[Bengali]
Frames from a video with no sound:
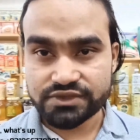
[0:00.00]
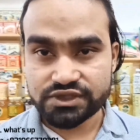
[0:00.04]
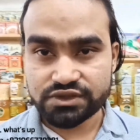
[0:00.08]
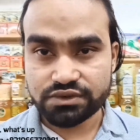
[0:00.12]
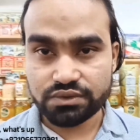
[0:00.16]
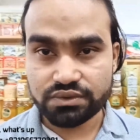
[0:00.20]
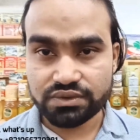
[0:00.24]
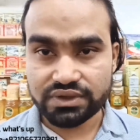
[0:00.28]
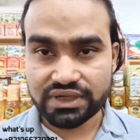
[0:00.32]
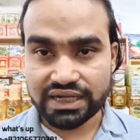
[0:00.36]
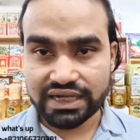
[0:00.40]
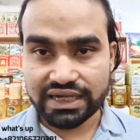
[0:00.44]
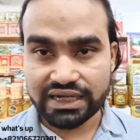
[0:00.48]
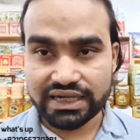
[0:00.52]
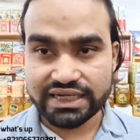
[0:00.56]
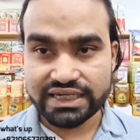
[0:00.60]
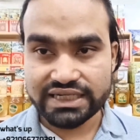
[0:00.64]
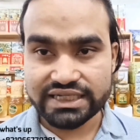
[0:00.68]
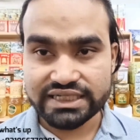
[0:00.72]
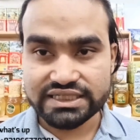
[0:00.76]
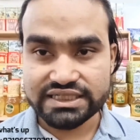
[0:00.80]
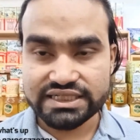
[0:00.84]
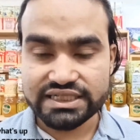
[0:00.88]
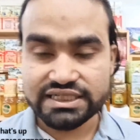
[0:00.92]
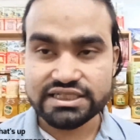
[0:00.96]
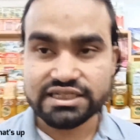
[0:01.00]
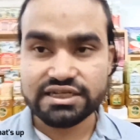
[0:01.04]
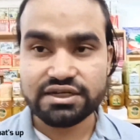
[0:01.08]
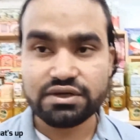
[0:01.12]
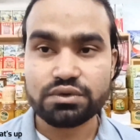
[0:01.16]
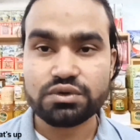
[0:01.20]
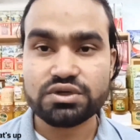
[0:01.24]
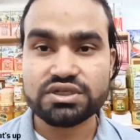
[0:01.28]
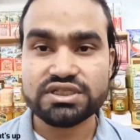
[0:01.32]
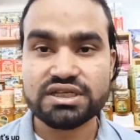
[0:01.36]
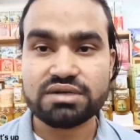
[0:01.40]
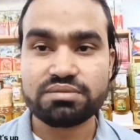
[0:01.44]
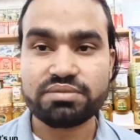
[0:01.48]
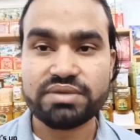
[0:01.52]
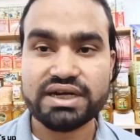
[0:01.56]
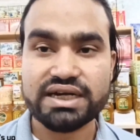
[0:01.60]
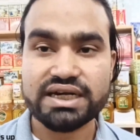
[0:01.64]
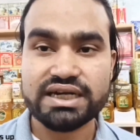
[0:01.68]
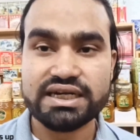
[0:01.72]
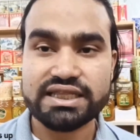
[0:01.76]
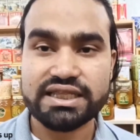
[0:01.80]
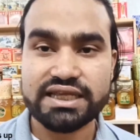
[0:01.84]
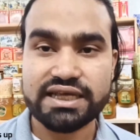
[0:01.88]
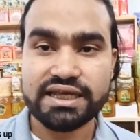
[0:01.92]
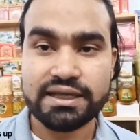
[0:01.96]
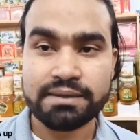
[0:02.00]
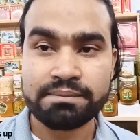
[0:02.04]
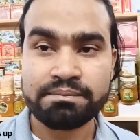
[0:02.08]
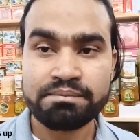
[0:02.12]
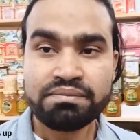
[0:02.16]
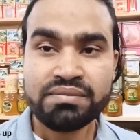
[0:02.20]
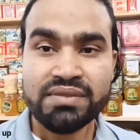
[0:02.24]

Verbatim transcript: তো এই জিংসিংয়ের হোলসেল মার্কেট থেকে